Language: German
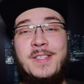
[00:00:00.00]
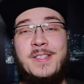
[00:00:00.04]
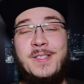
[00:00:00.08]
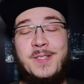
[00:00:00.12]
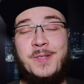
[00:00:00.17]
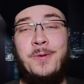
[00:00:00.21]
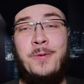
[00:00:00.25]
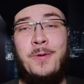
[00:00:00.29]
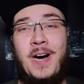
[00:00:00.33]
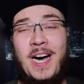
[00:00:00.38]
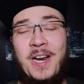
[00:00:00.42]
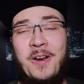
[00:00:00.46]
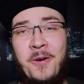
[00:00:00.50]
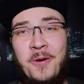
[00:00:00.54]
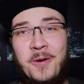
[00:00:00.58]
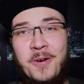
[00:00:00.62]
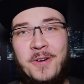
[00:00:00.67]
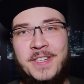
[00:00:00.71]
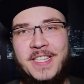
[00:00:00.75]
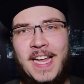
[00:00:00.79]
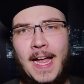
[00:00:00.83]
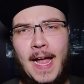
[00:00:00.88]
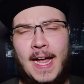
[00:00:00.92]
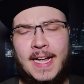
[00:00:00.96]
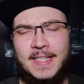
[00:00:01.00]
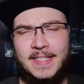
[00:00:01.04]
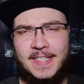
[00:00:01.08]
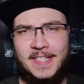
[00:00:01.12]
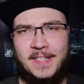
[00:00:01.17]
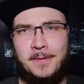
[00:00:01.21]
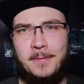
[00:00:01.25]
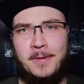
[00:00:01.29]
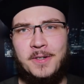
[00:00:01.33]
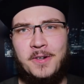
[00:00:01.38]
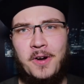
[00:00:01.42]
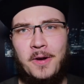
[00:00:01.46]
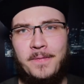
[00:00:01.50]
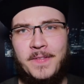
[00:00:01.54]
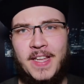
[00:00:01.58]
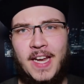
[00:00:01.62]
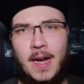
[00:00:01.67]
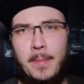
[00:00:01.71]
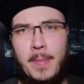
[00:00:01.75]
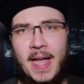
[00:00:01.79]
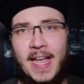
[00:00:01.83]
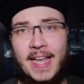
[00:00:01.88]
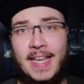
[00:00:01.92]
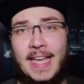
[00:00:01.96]
So, hallo und herzlich willkommen
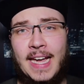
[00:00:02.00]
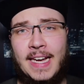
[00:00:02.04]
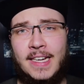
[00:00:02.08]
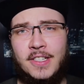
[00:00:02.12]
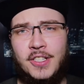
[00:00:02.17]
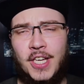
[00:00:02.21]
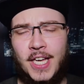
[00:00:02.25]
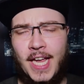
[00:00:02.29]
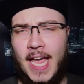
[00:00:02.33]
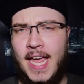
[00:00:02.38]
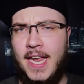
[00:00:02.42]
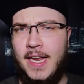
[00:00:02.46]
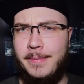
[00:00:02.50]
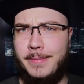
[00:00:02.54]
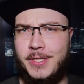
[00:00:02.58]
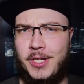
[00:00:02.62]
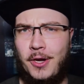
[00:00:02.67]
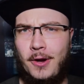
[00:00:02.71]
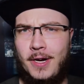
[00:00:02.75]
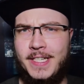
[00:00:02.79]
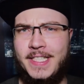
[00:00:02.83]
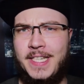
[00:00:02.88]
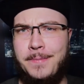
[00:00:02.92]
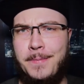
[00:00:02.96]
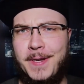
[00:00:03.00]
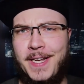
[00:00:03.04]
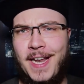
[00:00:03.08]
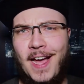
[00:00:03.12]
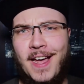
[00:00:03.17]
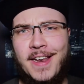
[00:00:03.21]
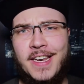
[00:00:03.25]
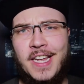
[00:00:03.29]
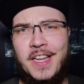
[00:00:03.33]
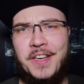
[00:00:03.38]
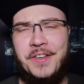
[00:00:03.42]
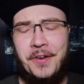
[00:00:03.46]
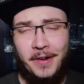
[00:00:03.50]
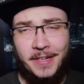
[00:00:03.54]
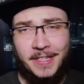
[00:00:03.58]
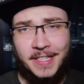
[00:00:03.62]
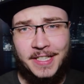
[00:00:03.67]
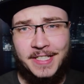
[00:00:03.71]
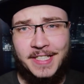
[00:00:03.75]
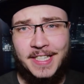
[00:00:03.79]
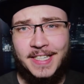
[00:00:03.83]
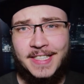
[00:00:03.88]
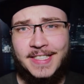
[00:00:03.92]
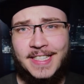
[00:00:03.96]
wieder bei KJ Games. Heute mit einer neuen
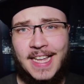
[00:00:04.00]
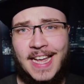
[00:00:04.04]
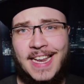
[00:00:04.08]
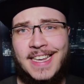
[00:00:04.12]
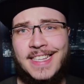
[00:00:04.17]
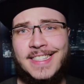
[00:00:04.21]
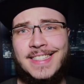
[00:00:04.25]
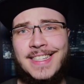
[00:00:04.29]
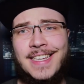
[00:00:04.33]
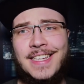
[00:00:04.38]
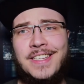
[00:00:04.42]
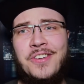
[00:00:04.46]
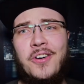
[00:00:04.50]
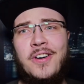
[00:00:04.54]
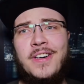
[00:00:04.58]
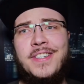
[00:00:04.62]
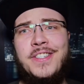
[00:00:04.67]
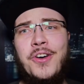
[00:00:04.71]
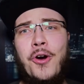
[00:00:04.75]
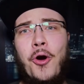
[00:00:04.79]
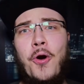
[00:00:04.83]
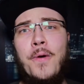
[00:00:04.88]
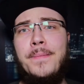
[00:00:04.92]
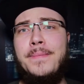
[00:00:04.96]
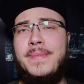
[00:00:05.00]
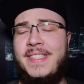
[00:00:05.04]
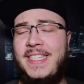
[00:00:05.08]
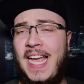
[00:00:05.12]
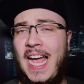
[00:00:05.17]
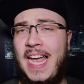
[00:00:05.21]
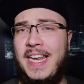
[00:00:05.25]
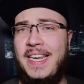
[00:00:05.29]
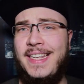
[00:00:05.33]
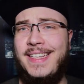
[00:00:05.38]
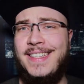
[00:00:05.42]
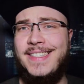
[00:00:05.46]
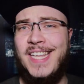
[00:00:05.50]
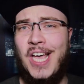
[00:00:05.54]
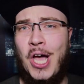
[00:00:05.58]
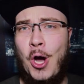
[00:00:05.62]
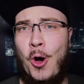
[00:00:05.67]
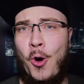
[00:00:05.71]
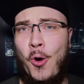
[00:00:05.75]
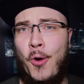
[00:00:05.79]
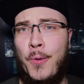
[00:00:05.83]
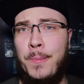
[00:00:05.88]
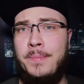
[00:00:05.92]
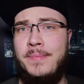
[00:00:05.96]
Kritik, denn es geht heute um Daddy's
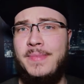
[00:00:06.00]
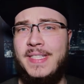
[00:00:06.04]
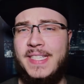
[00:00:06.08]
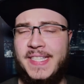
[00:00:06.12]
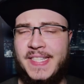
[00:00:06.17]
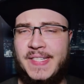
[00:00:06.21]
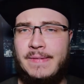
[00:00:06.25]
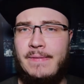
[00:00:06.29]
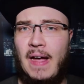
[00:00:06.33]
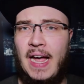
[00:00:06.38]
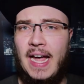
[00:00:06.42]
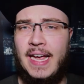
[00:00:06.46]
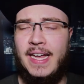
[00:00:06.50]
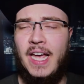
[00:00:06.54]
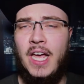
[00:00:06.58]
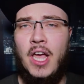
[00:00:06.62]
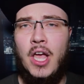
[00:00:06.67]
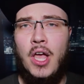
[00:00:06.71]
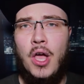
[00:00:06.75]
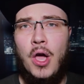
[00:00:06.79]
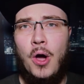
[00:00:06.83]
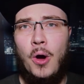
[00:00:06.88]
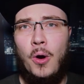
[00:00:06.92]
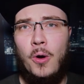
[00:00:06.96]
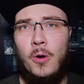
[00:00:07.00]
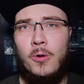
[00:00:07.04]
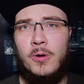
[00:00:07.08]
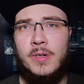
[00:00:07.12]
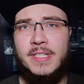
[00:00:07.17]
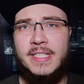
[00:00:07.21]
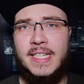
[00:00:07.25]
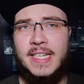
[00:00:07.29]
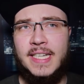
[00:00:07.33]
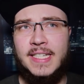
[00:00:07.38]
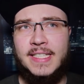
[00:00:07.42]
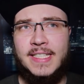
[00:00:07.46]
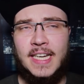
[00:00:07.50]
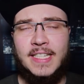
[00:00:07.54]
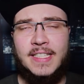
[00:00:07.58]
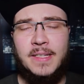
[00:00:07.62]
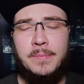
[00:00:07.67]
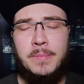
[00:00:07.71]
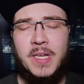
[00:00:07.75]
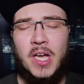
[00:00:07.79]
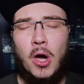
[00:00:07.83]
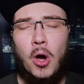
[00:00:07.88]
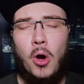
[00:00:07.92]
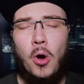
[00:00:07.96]
Home 2. Und ich
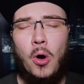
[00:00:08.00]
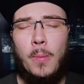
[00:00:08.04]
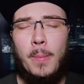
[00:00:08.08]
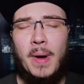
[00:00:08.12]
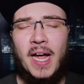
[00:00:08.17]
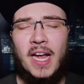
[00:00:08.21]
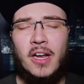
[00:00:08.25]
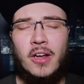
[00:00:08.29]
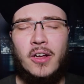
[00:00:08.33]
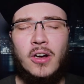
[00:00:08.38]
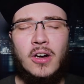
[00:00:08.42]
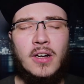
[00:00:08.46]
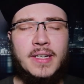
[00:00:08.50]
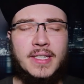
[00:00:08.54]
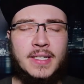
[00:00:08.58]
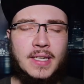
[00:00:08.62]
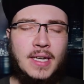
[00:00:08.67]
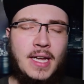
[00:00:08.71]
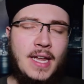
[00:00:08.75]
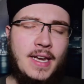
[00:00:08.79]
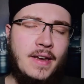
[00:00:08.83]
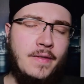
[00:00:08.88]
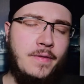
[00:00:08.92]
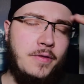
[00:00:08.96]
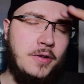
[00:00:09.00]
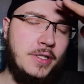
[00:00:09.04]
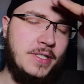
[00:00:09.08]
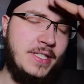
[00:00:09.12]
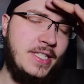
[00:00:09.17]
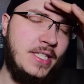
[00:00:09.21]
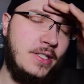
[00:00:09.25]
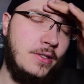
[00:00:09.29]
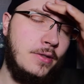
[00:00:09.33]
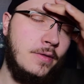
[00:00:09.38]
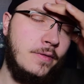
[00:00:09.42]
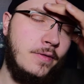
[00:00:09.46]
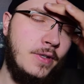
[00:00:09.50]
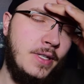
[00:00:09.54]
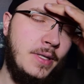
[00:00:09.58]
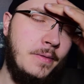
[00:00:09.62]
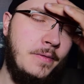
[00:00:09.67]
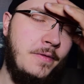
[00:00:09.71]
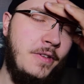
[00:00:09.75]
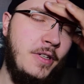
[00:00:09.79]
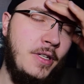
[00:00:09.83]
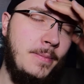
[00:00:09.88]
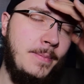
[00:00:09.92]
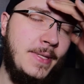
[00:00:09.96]
dachte mir, oh mein Gott, eine Fortsetzung von
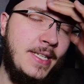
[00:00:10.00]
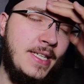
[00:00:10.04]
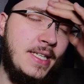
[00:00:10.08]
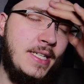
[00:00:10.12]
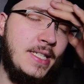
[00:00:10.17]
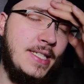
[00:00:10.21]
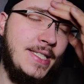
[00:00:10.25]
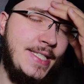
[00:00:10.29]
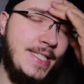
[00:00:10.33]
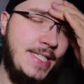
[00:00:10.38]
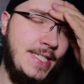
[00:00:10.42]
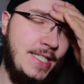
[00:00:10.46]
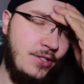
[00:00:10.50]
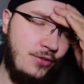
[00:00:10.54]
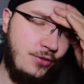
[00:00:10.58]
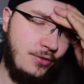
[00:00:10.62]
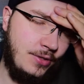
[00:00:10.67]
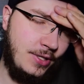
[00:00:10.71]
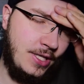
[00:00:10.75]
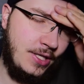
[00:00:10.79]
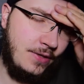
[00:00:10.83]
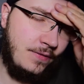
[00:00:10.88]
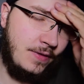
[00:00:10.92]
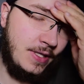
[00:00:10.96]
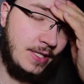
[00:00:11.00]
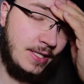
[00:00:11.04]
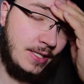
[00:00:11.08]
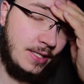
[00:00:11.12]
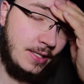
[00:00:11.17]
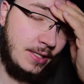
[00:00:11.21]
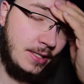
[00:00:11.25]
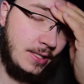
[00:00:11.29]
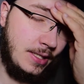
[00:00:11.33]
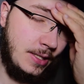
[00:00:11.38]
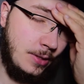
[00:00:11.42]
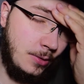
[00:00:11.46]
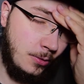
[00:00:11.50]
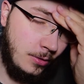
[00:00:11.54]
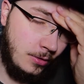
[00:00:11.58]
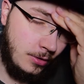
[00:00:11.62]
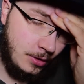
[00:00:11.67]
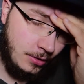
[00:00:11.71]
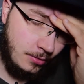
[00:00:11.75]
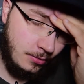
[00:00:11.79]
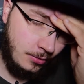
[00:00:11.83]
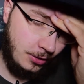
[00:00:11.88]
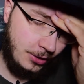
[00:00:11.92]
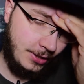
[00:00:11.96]
dem Film, der eh schon etwas
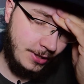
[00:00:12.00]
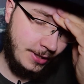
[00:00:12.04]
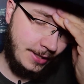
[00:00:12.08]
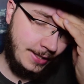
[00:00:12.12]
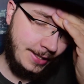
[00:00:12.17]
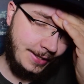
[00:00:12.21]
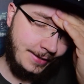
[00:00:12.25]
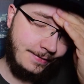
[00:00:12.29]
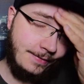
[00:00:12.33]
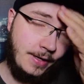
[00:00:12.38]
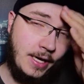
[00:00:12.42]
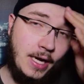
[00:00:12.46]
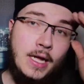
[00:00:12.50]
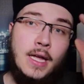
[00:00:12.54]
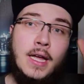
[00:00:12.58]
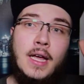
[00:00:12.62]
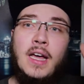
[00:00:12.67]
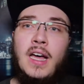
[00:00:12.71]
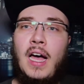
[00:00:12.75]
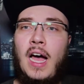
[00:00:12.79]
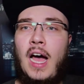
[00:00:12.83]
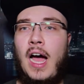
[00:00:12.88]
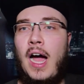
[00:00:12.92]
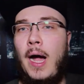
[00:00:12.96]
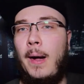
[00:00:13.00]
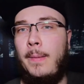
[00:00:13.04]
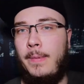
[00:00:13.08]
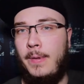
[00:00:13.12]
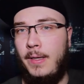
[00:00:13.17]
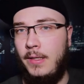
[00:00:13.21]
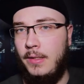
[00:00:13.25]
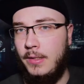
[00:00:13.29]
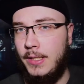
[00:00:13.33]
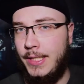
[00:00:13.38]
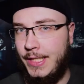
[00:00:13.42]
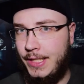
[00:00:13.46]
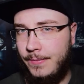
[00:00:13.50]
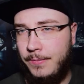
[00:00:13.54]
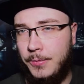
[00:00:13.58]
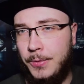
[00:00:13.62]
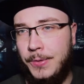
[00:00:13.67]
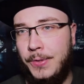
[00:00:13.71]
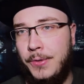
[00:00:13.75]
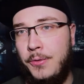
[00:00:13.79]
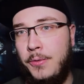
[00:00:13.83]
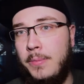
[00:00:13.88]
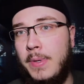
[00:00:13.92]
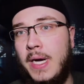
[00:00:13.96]
unterdurchschnittlich war. Aber ich
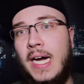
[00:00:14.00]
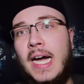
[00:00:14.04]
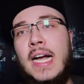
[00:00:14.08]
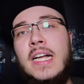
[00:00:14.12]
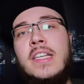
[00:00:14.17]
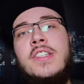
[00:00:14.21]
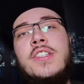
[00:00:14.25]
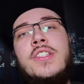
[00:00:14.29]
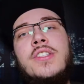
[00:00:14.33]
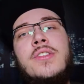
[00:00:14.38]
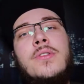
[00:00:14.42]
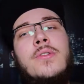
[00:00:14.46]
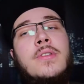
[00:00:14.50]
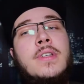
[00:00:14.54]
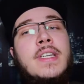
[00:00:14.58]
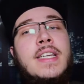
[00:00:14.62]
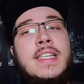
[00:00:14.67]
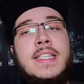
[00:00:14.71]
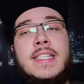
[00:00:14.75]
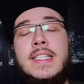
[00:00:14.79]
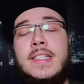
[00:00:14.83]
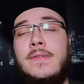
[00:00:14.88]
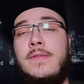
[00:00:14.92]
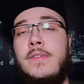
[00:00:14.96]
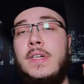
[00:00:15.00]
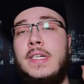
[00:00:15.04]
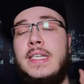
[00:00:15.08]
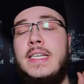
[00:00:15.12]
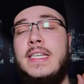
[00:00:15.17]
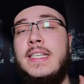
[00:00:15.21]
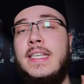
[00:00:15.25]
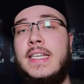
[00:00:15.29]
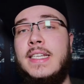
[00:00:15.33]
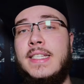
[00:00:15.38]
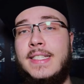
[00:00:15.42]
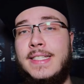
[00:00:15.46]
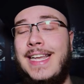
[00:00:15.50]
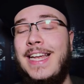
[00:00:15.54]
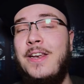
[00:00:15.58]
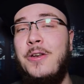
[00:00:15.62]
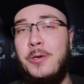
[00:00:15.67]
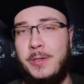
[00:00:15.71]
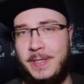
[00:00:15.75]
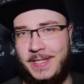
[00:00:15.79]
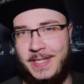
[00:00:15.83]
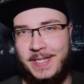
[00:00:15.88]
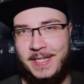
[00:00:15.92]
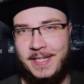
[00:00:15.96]
wurde überrascht und es ist wirklich sehr
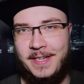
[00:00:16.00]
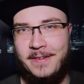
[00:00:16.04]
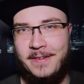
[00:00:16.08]
lustig